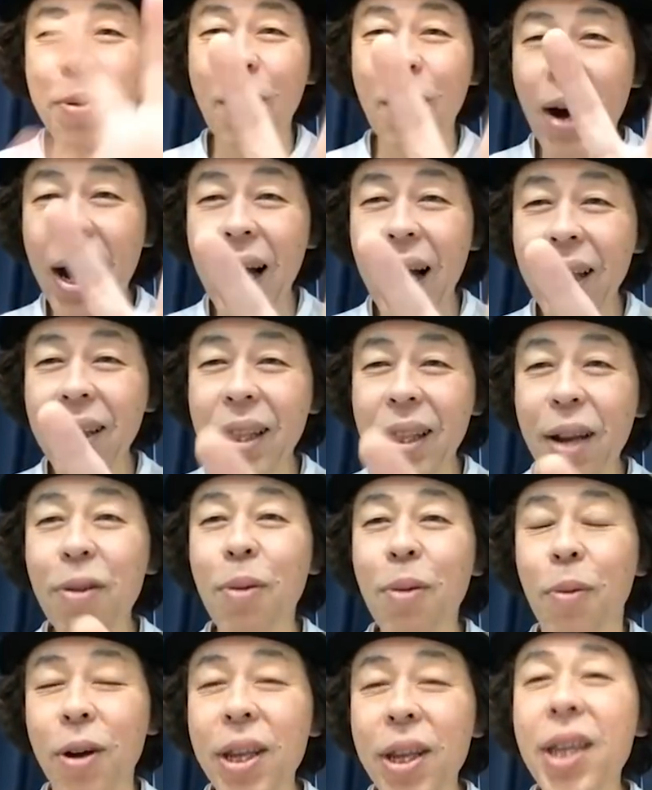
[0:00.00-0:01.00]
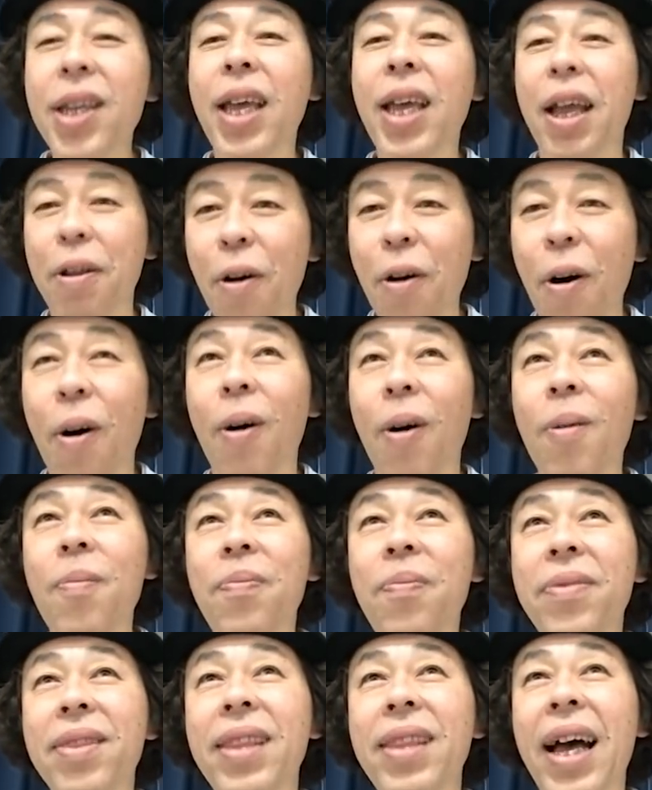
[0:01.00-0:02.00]
部分かってるのもいいけど、
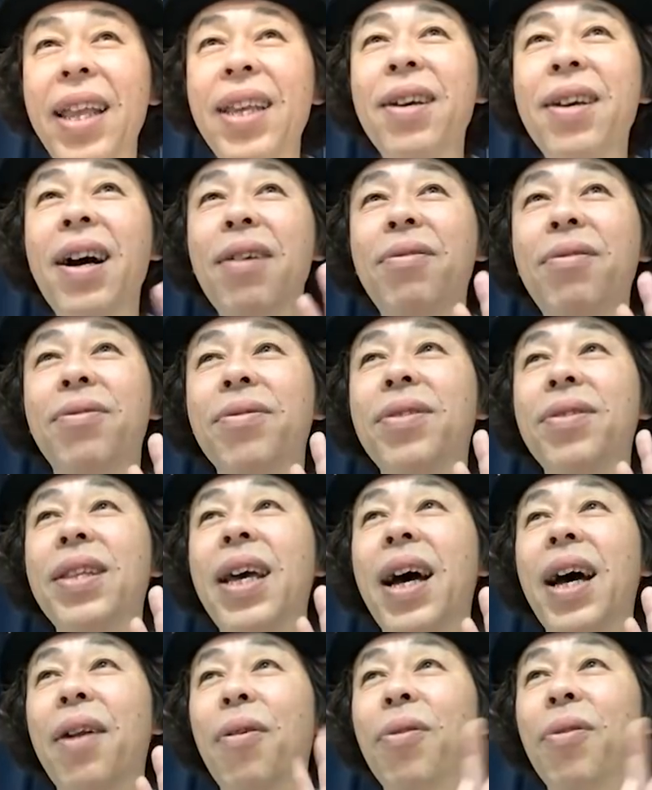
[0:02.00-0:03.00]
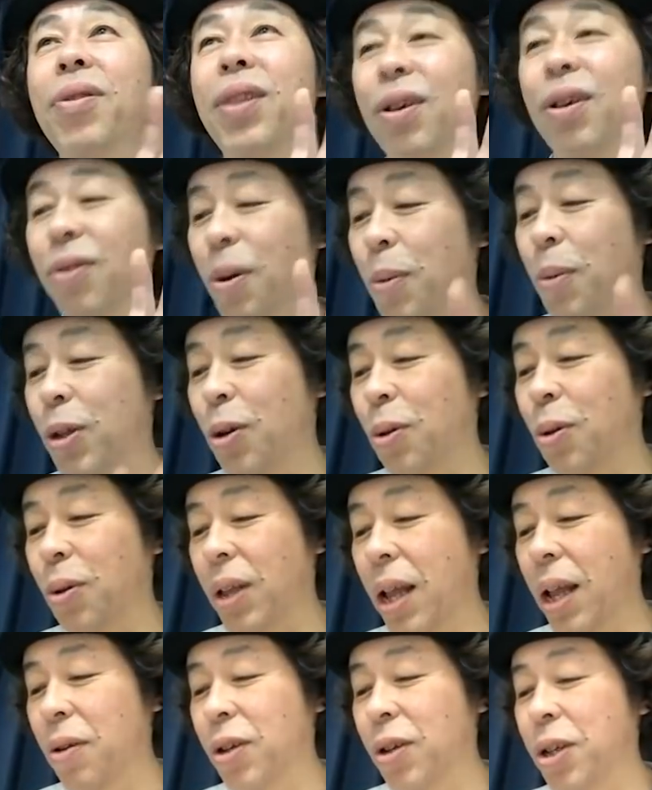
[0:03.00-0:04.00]
何が来んねやろうっていうのもちょっ
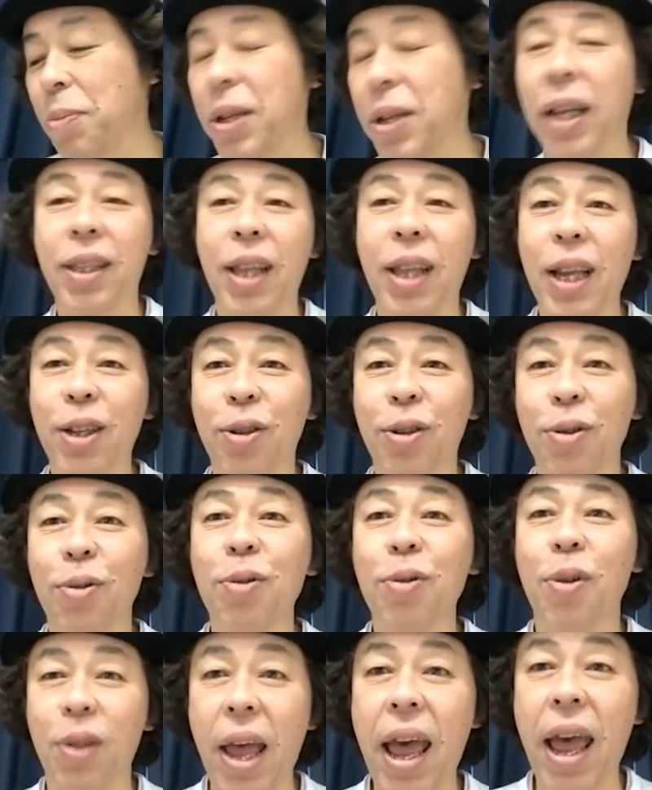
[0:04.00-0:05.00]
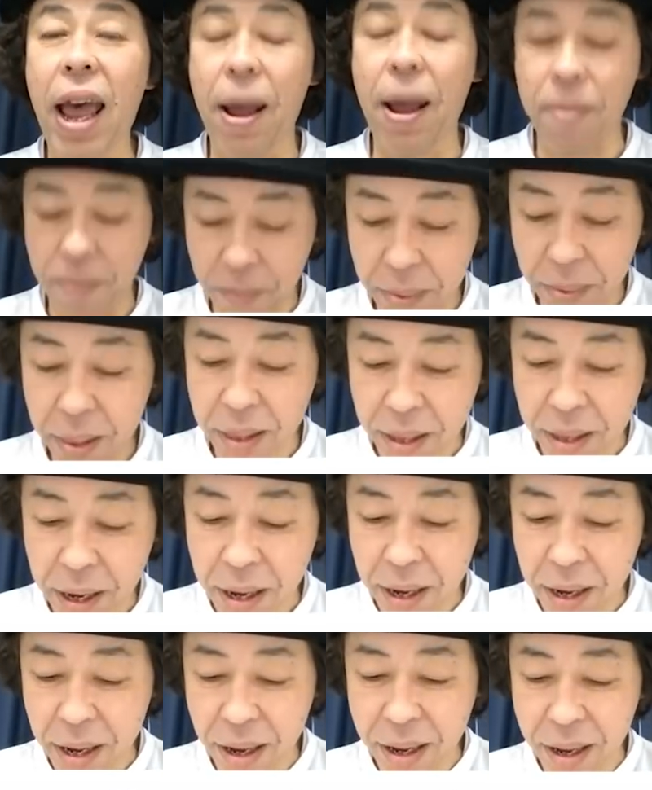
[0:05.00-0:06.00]
と楽しみだったりするので、
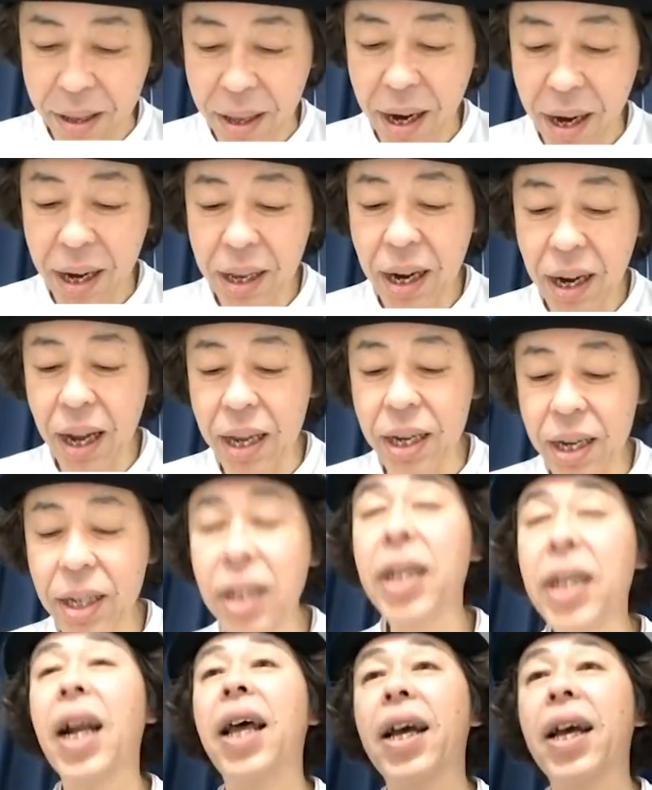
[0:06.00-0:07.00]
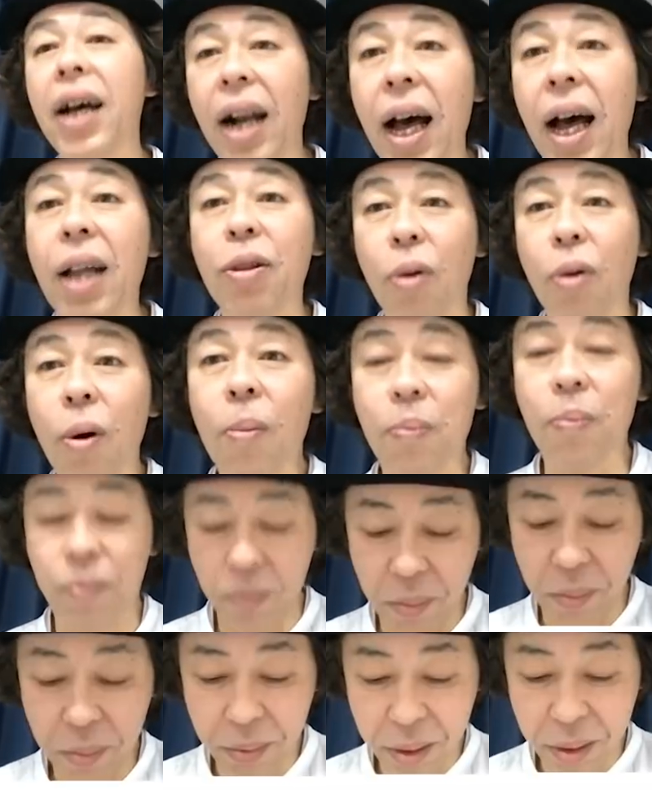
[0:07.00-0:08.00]
なかなかいいんじゃないかなと。
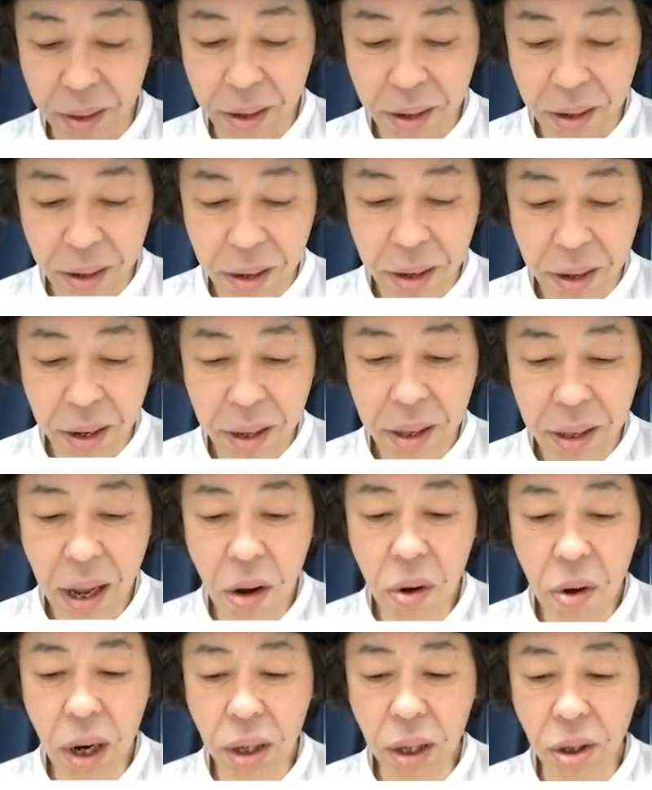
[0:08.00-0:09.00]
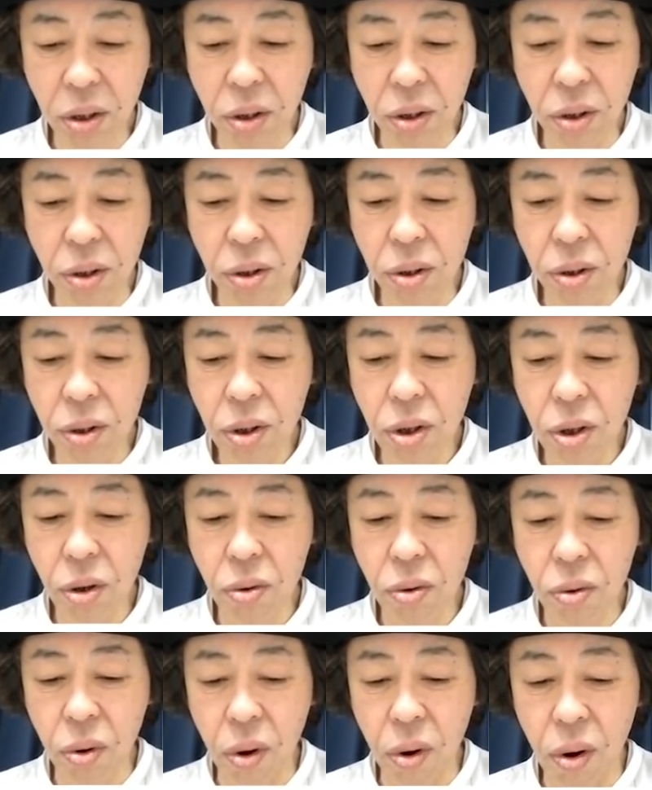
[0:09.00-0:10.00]
なおかつ、
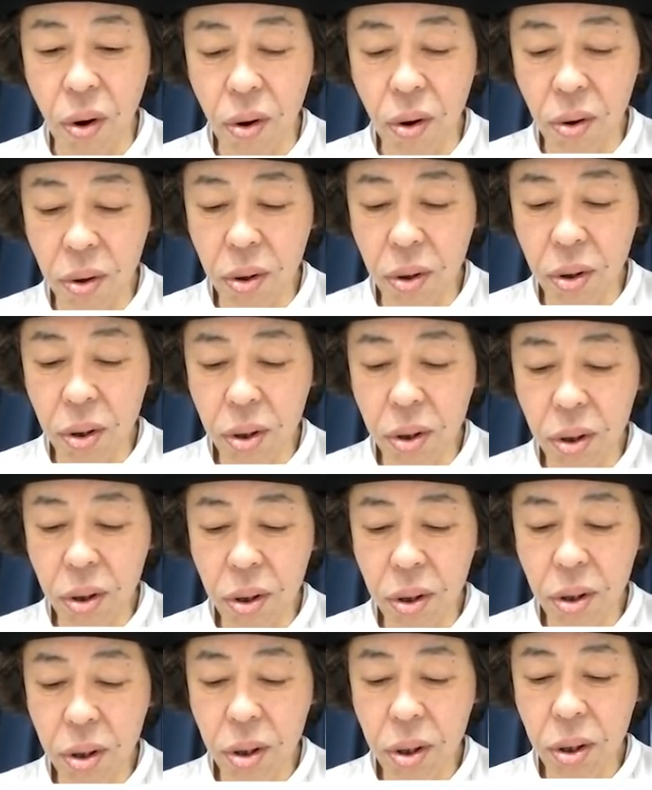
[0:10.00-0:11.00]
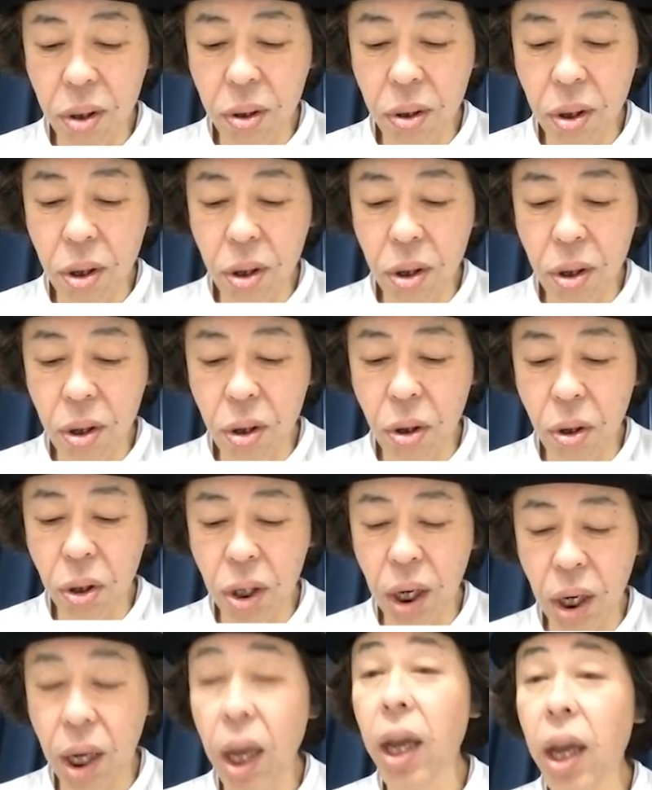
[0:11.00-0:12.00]
ちょっと、
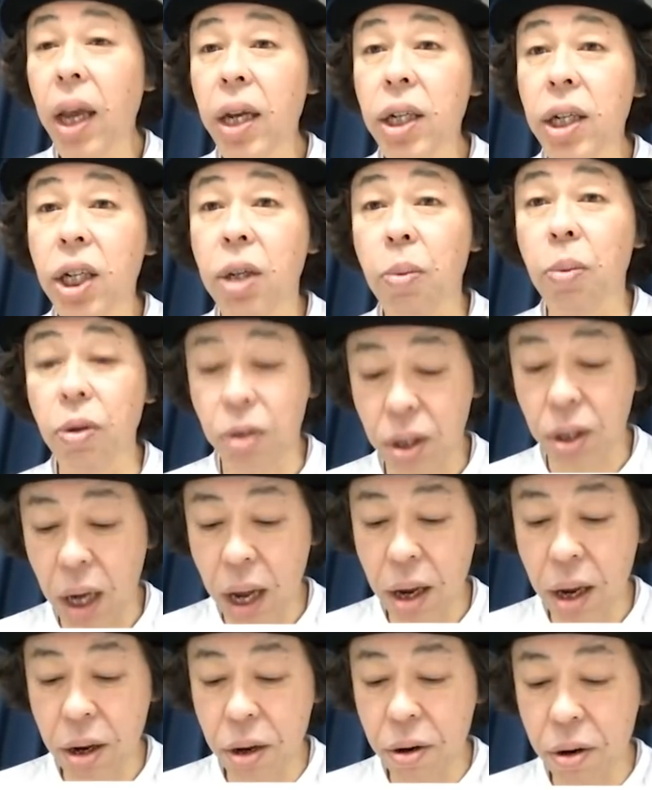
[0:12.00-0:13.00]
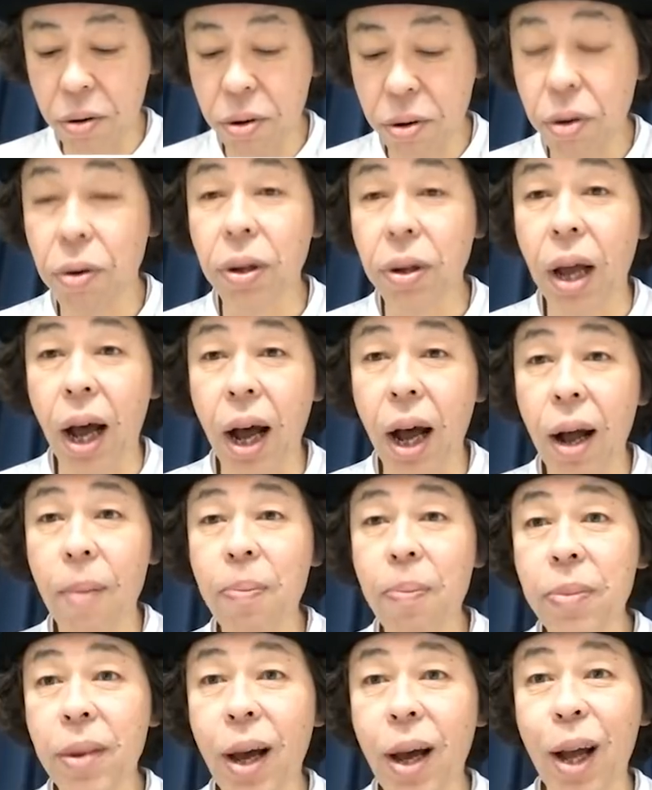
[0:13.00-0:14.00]
吉武氏も使えるような
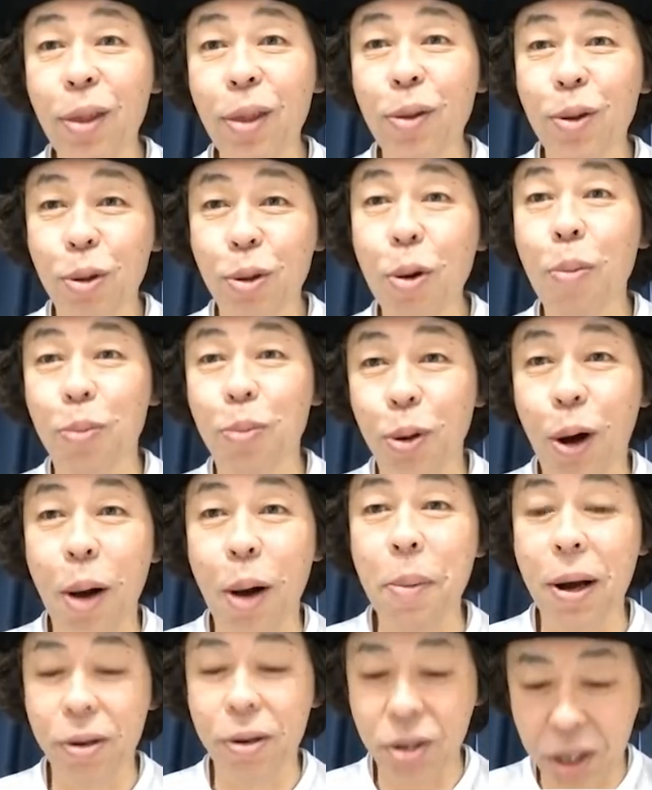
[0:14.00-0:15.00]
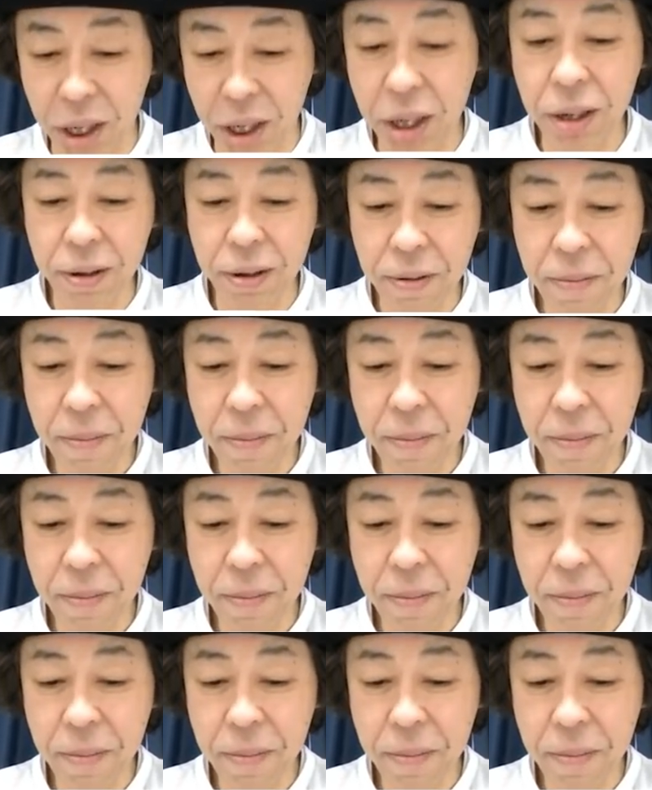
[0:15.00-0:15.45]
ハンドソープとかもあるし。あ